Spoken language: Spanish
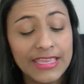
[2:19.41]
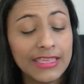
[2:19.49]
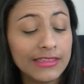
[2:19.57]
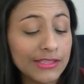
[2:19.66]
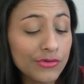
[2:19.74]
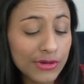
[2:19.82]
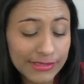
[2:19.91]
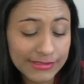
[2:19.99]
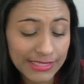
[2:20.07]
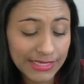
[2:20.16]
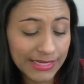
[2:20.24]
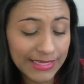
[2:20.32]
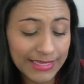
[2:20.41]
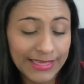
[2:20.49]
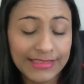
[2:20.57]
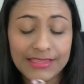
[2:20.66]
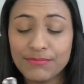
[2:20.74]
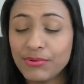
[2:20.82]
Y tengo que decirles que
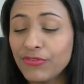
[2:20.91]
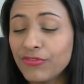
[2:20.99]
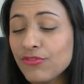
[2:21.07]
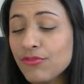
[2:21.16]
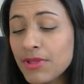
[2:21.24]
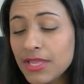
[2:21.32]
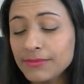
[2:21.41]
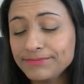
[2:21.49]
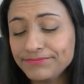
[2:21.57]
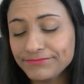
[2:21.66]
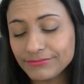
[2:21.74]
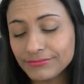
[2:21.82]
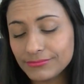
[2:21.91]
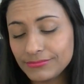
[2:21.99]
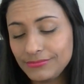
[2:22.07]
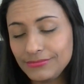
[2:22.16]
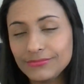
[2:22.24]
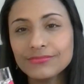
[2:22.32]
este perfume
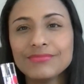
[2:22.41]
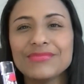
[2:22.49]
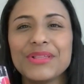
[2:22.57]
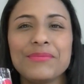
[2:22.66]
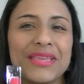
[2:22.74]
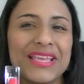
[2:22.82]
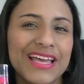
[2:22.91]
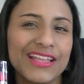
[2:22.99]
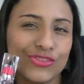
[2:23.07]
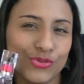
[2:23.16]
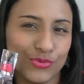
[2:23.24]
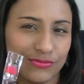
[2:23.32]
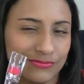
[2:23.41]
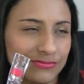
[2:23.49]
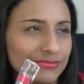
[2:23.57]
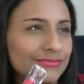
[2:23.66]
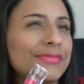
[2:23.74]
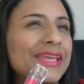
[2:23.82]
me encantó,
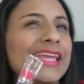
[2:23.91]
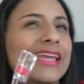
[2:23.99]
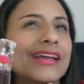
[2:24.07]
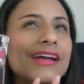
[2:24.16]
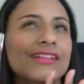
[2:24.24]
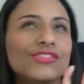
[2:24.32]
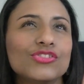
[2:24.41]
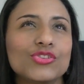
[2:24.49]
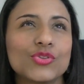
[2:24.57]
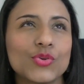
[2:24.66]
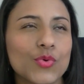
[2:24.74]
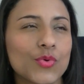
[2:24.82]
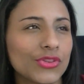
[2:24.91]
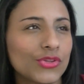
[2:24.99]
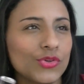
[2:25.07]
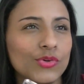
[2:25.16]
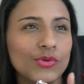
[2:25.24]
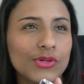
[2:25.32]
me encantó. Cuando
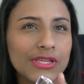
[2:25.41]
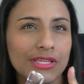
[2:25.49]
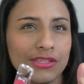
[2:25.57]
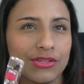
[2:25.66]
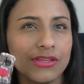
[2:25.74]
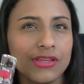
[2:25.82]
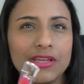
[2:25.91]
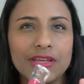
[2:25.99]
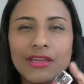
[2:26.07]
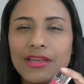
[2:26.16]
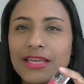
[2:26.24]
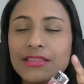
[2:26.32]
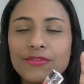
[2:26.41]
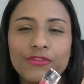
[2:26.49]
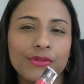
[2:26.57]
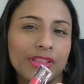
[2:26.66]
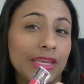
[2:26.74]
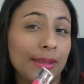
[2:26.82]
yo lo li este
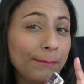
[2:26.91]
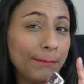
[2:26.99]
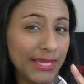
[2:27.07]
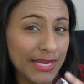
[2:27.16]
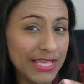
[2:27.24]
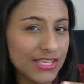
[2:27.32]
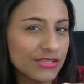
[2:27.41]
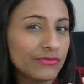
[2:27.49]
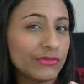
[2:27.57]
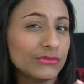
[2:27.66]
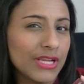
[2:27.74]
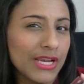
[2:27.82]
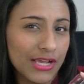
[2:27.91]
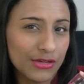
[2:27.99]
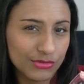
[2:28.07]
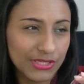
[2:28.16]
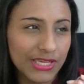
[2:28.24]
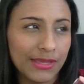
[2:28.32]
perfume tiene pera y esa fue una de las
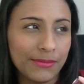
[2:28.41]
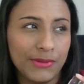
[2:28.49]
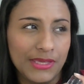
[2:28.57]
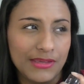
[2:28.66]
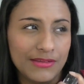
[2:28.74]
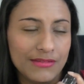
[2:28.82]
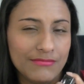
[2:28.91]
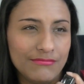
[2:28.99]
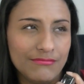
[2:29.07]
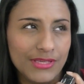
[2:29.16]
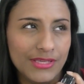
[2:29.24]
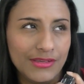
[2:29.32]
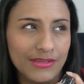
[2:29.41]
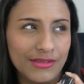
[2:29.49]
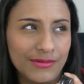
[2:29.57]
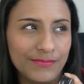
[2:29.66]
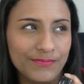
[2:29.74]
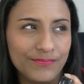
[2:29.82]
cosas que me
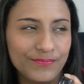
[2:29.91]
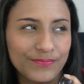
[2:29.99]
me,